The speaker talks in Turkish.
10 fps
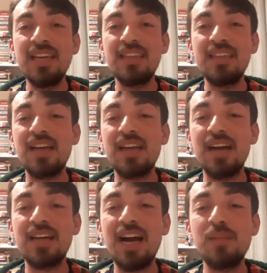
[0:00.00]

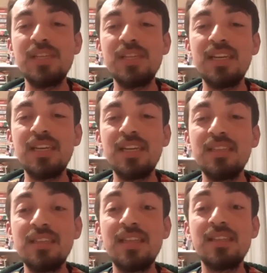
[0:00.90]
tekrar kalbinin
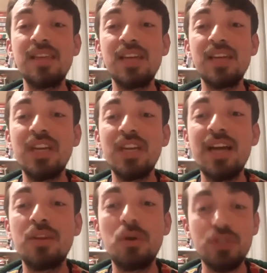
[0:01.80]
derinliklerinde
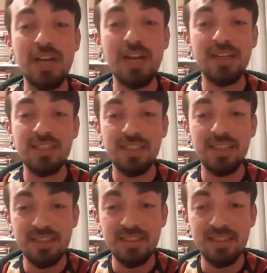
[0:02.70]
çalan o şarkıyı